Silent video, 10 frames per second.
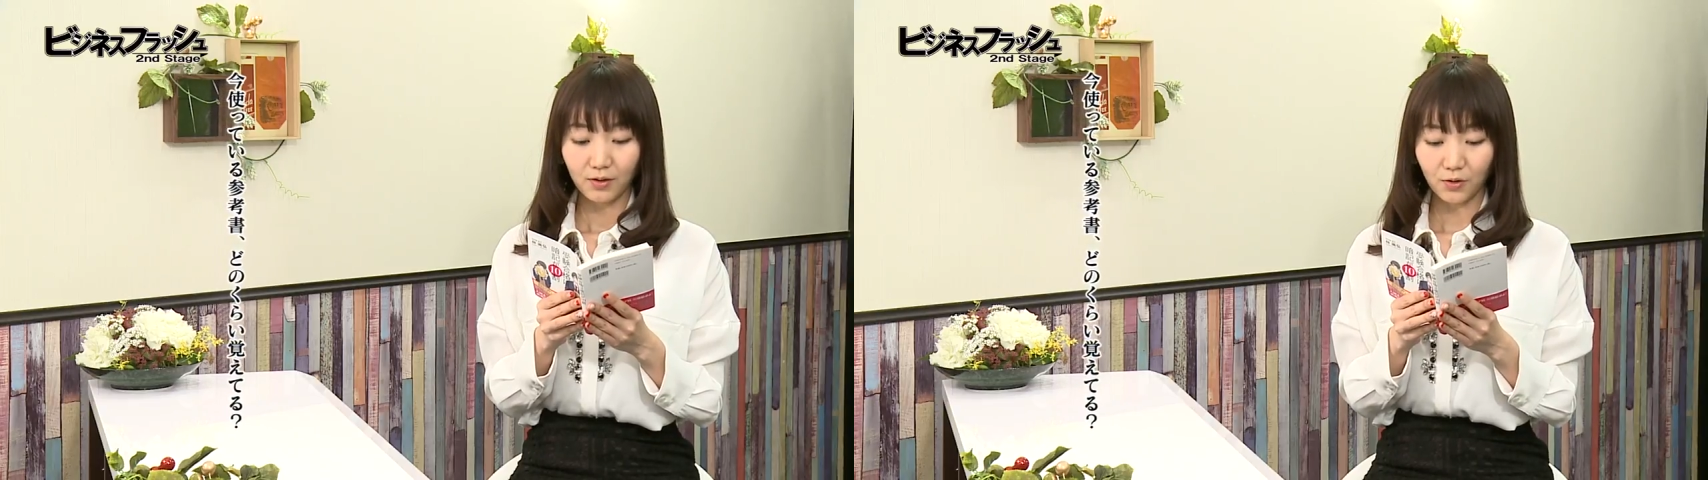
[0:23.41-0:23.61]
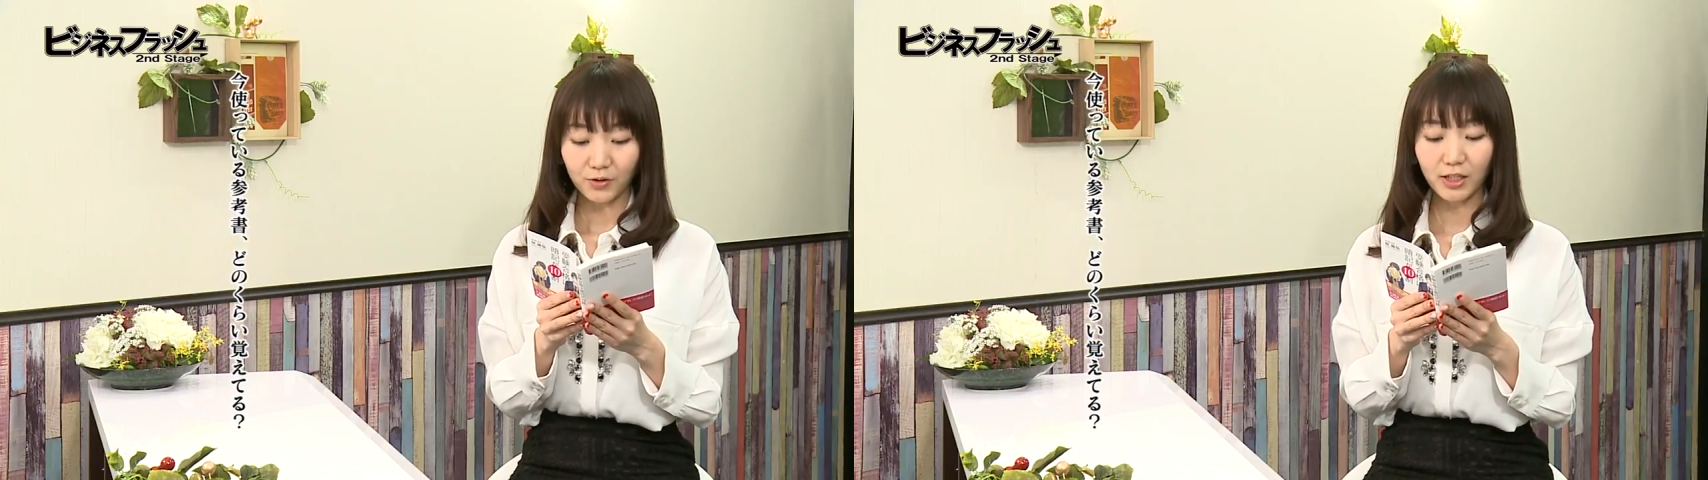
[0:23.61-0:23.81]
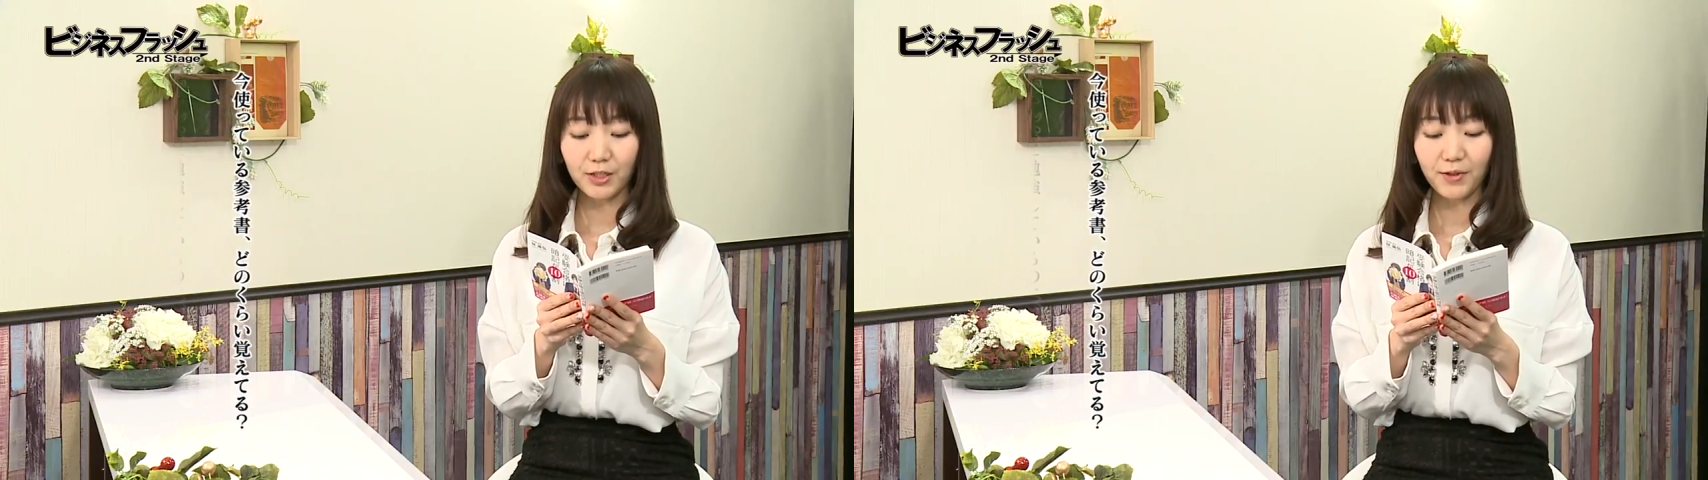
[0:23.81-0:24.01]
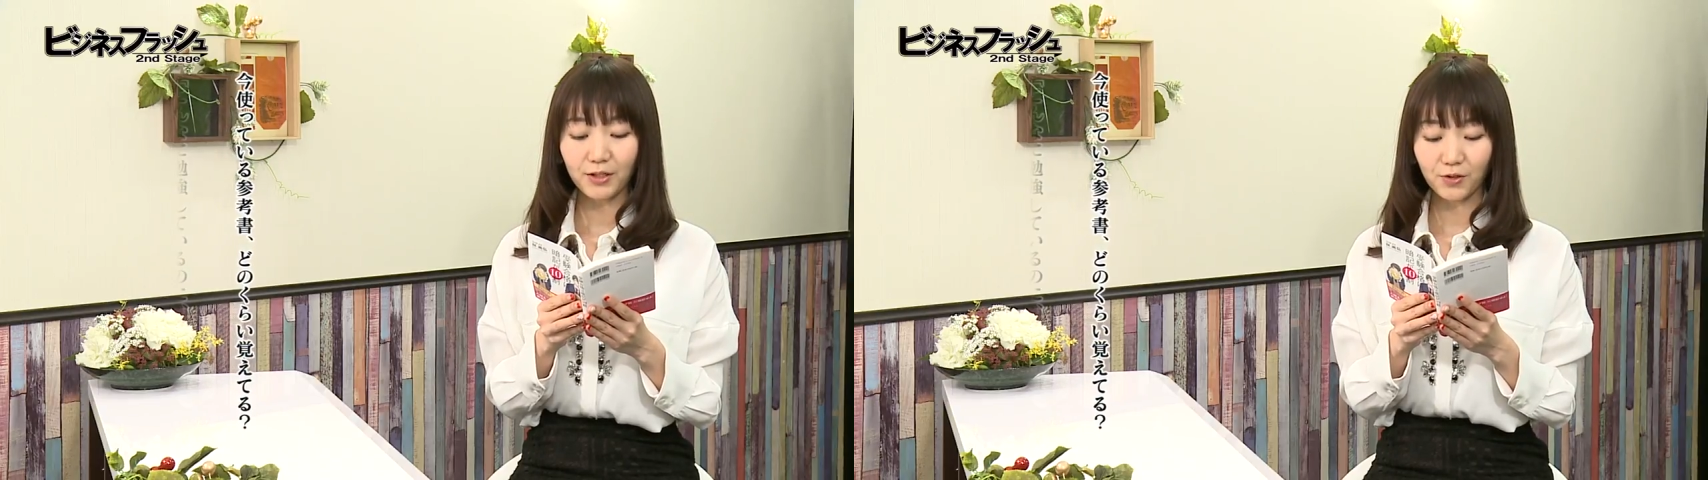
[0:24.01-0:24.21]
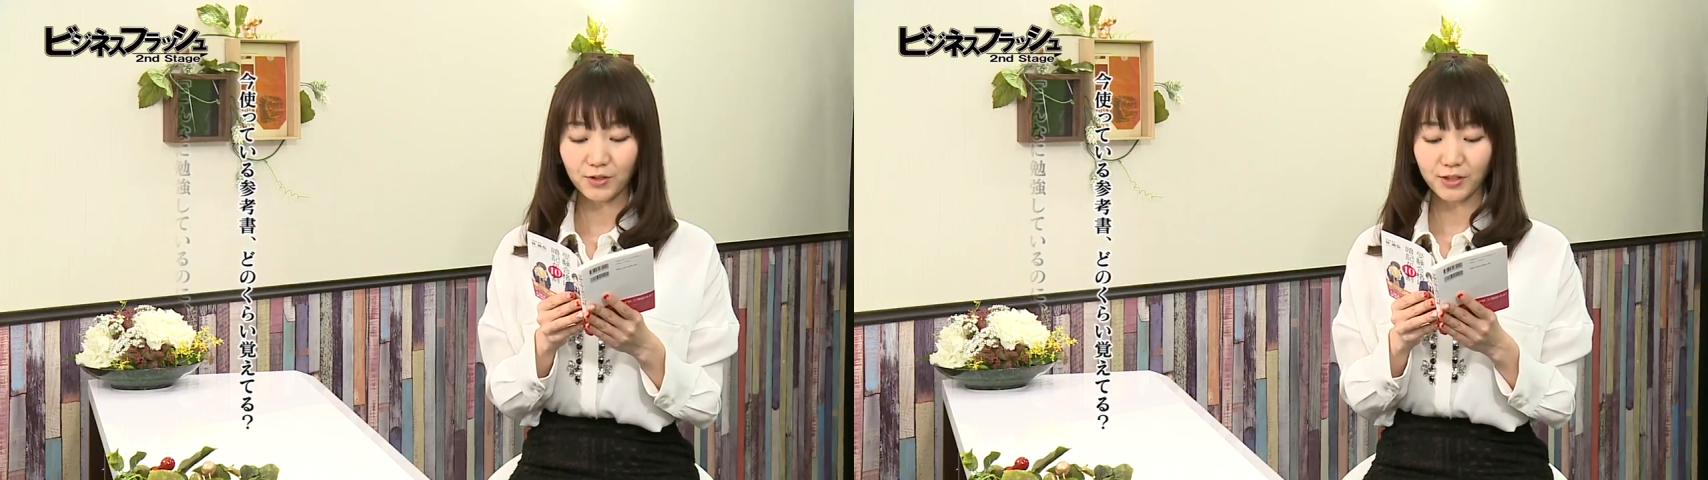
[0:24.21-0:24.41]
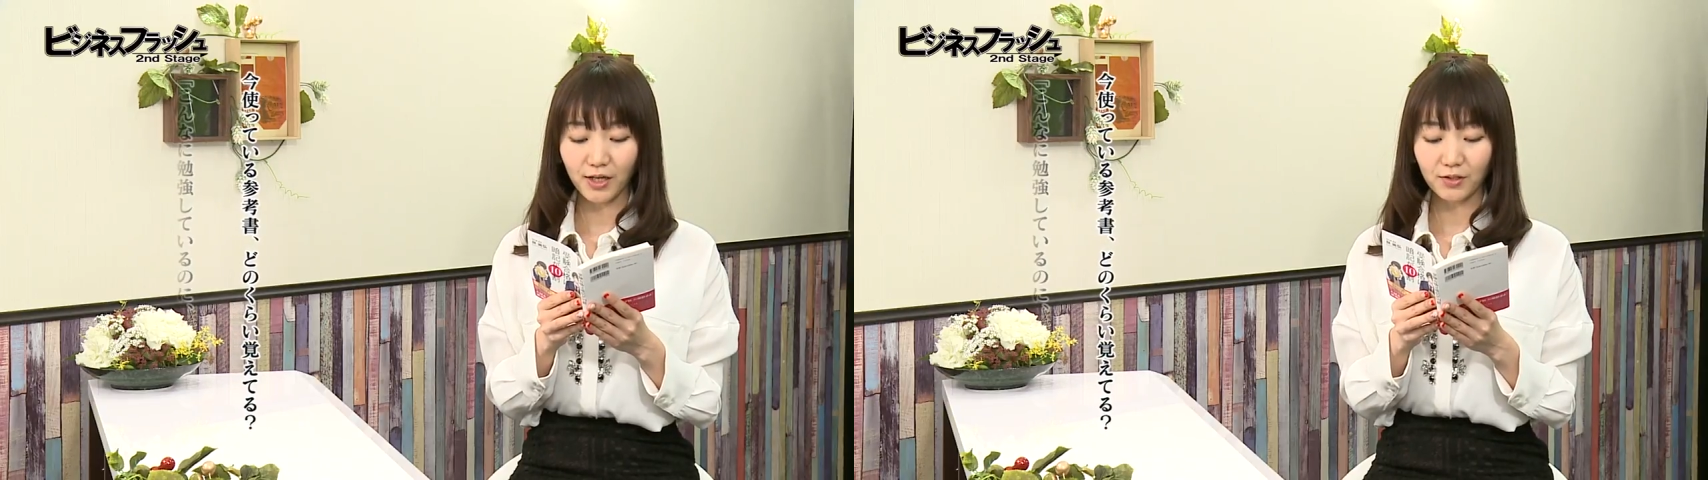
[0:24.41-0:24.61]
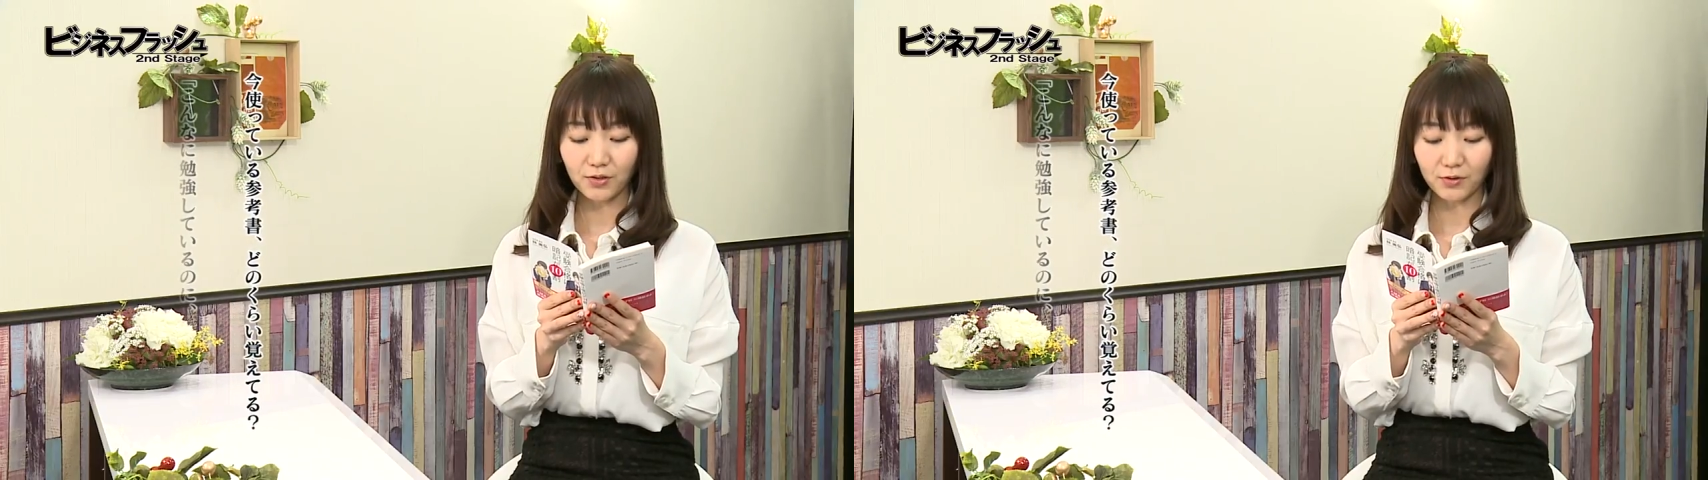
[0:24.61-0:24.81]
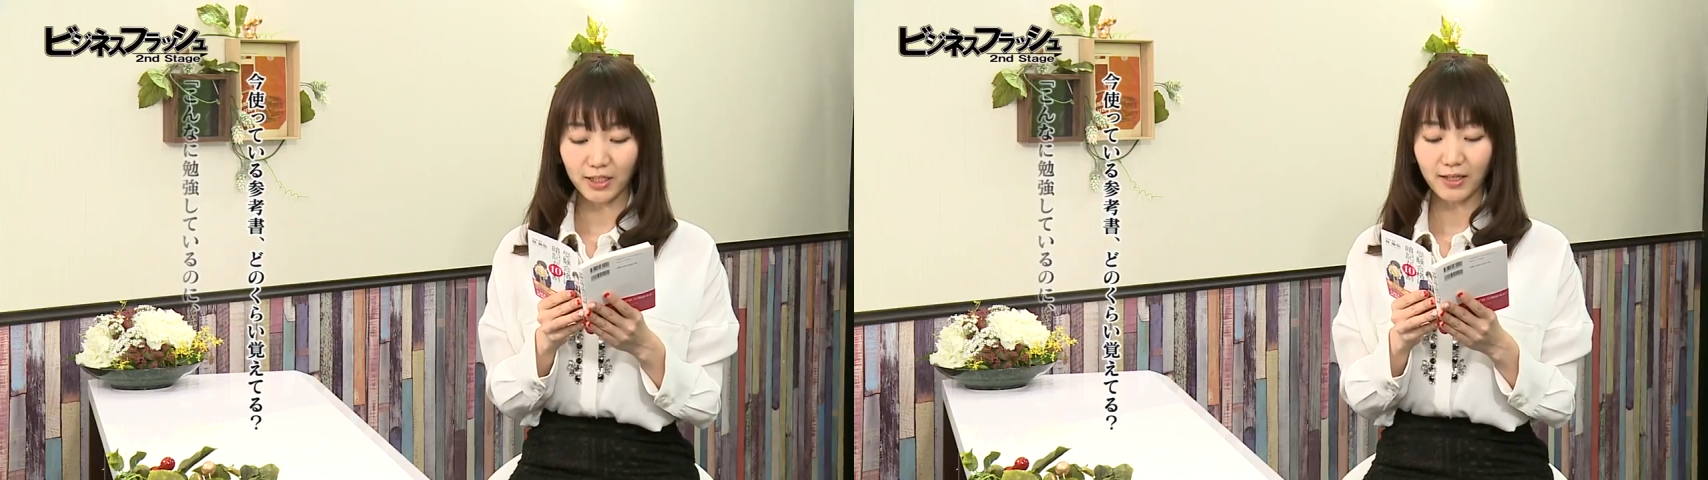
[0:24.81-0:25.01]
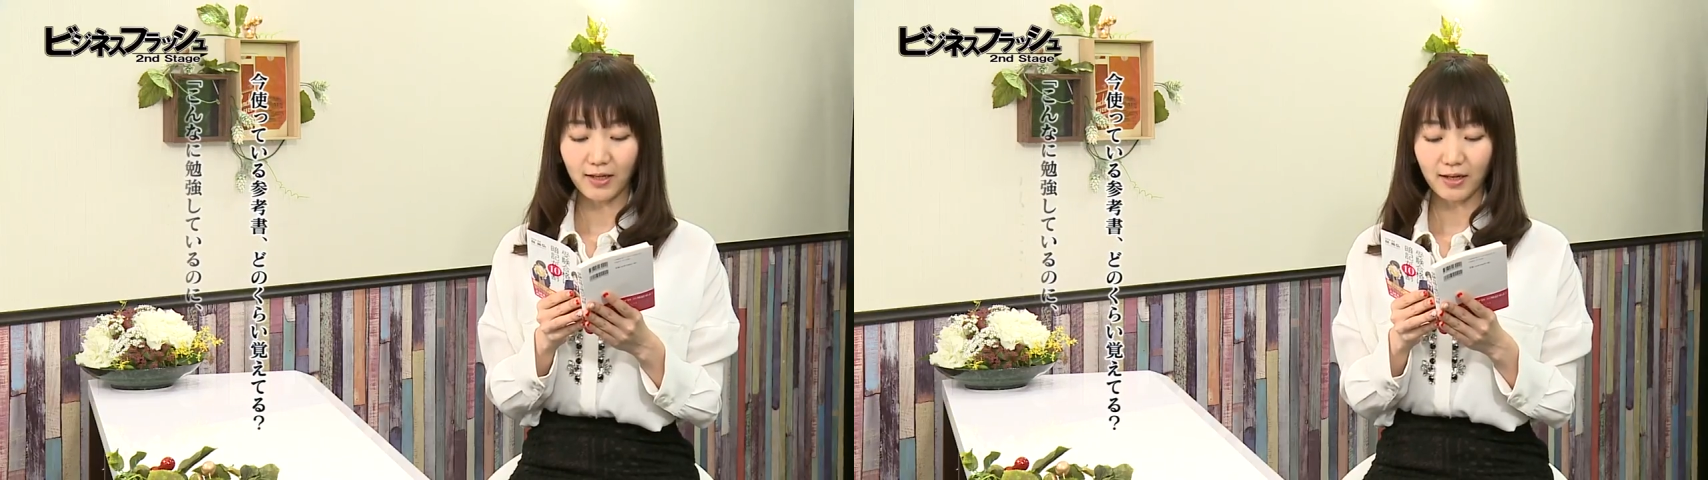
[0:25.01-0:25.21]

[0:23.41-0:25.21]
こんなに勉強しているのに